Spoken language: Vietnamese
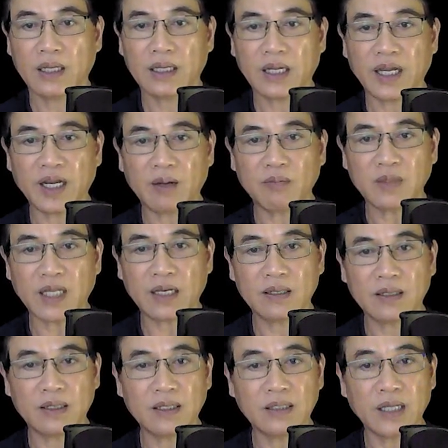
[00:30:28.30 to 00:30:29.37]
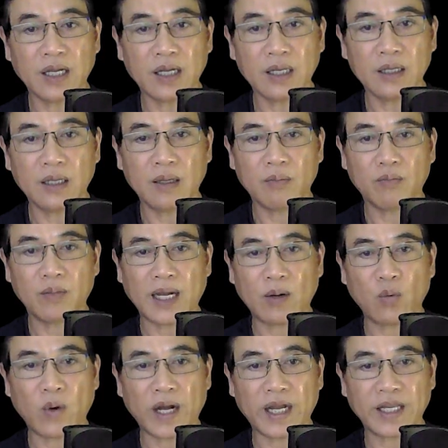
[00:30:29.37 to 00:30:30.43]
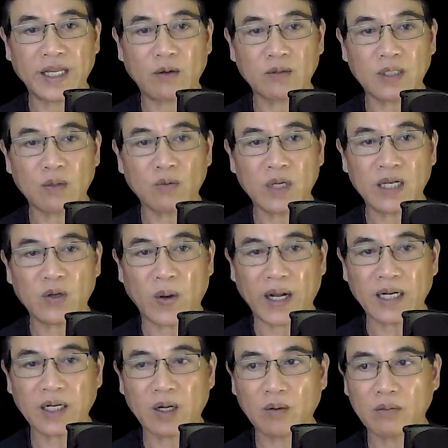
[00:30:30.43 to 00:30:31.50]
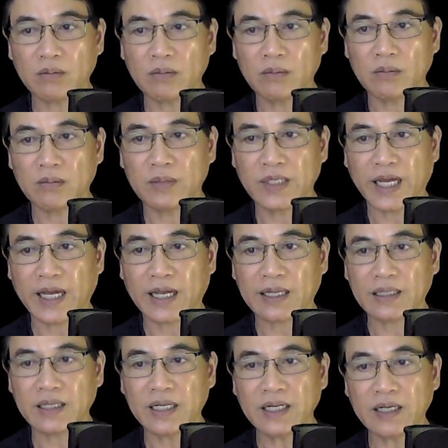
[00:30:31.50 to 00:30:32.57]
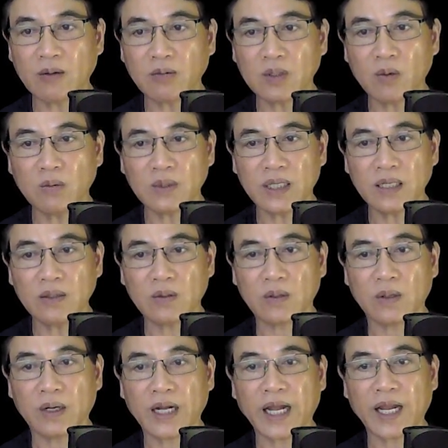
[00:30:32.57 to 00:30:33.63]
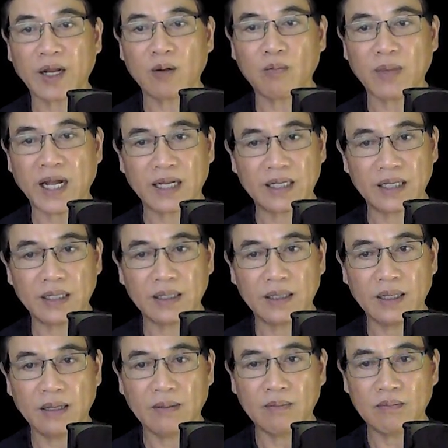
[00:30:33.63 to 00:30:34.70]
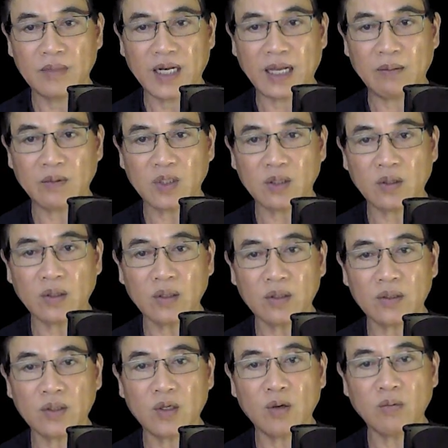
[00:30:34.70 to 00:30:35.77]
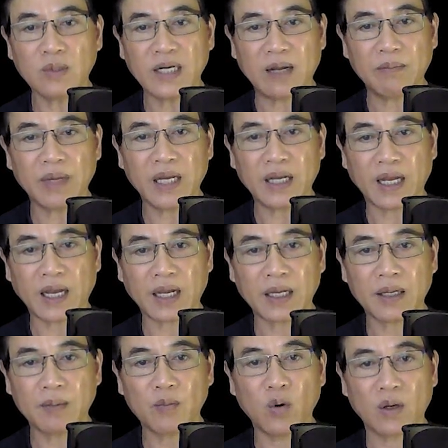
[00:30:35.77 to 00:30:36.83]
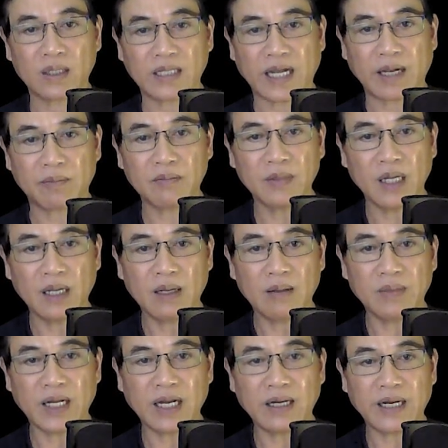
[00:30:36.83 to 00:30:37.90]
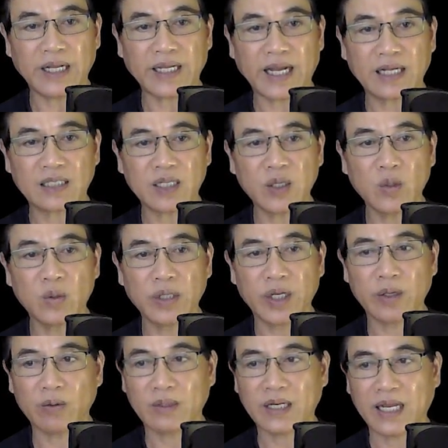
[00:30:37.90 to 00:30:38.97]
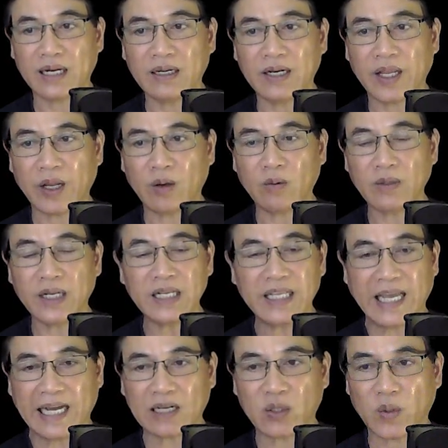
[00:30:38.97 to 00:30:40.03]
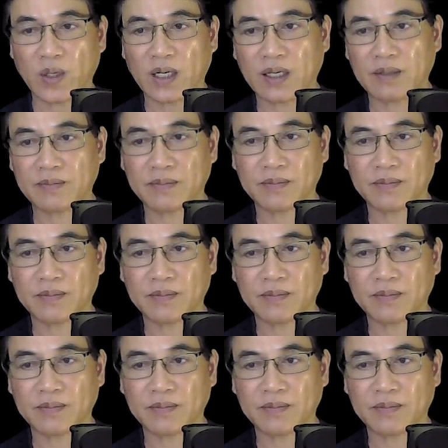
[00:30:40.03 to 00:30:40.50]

Cái âm thanh cứ thế mà hòa vào trong cái khoảng không và tiếng khóc thúc thích của hai ông bà kia, làm cho nó vốn đã bi ai buồn thảm, nay lại càng tiêu điều lạnh lẽo đến nhạt nhòa.